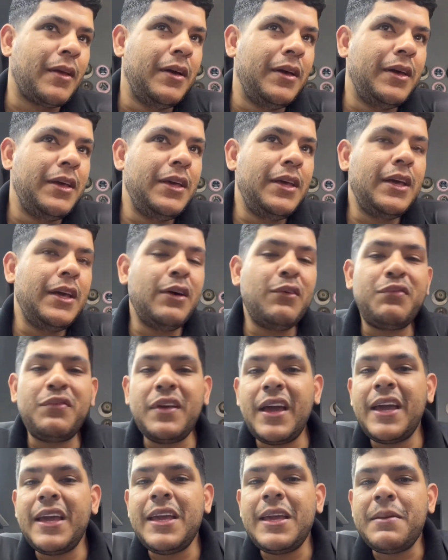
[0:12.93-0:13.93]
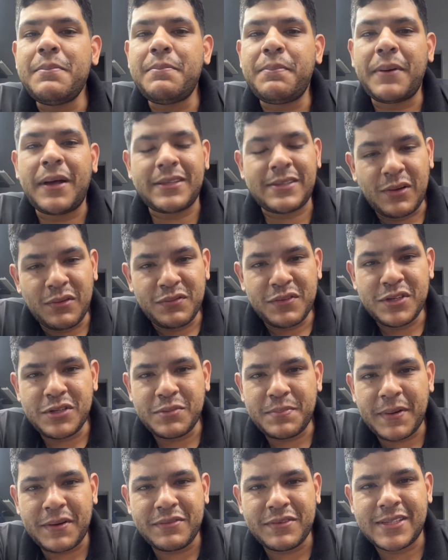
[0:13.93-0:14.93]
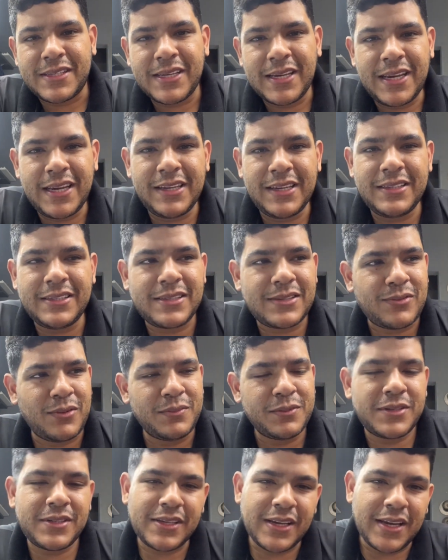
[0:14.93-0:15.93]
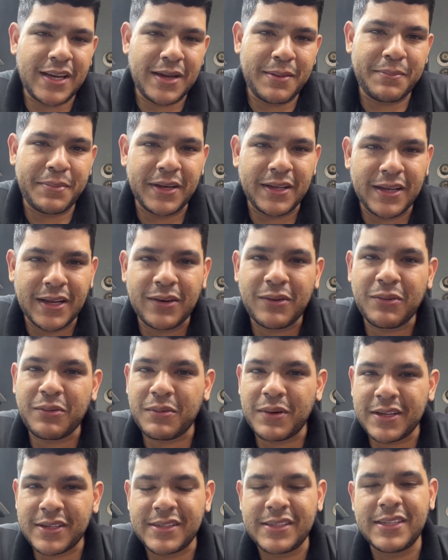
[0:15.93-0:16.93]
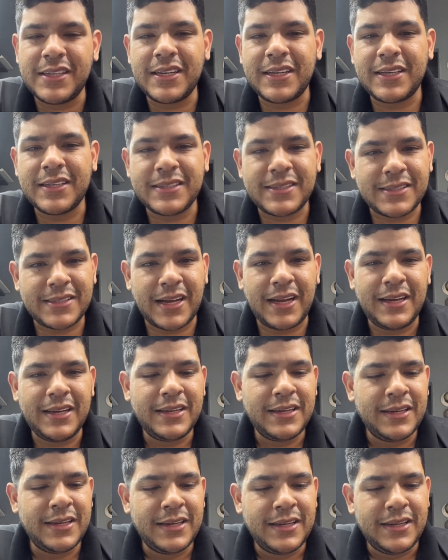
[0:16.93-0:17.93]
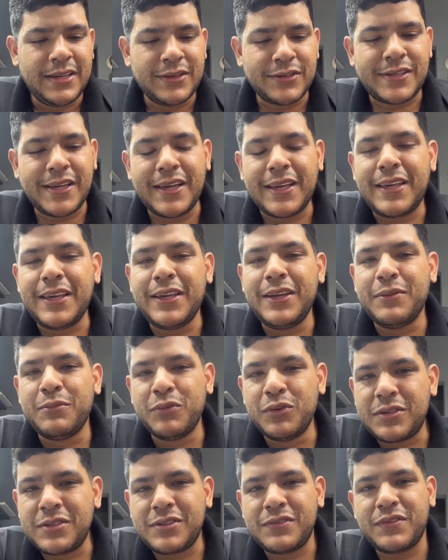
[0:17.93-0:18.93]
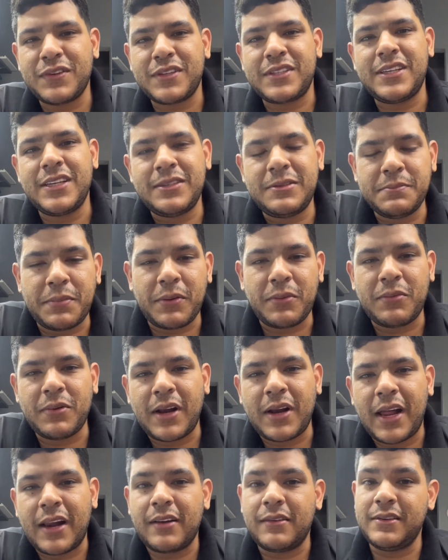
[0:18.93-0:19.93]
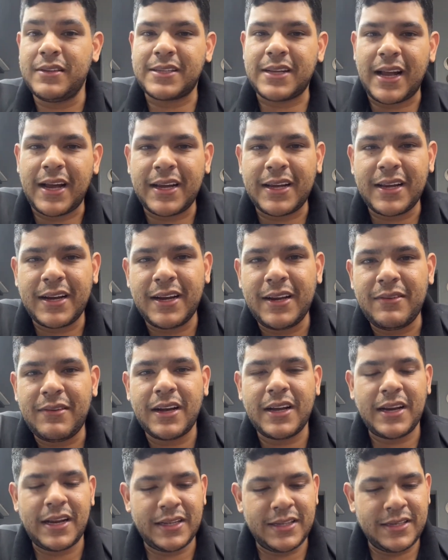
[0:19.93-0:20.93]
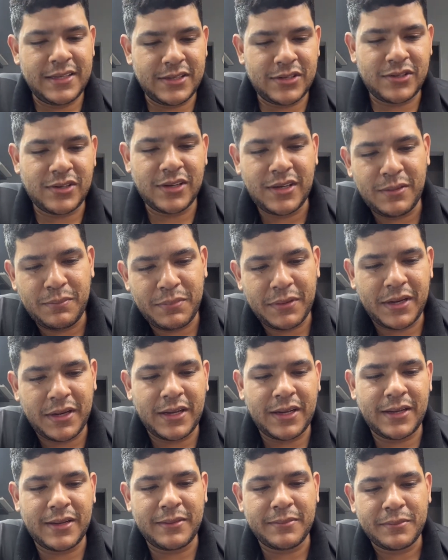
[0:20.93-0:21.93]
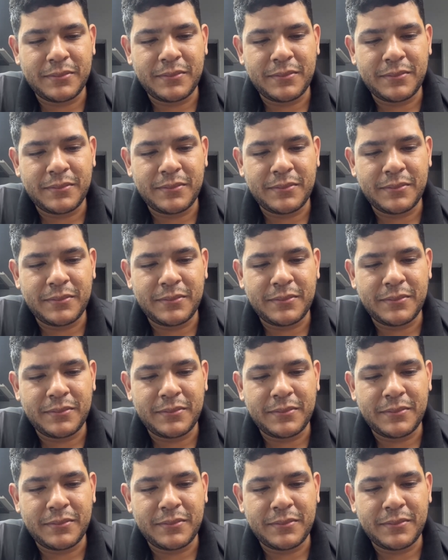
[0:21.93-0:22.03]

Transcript: E eu vim aí passar um vídeo para vocês, como sempre, dando algumas dicas, tá? Eu sei que muitos de vocês me procuraram no Instagram, eu agradeço aí pela,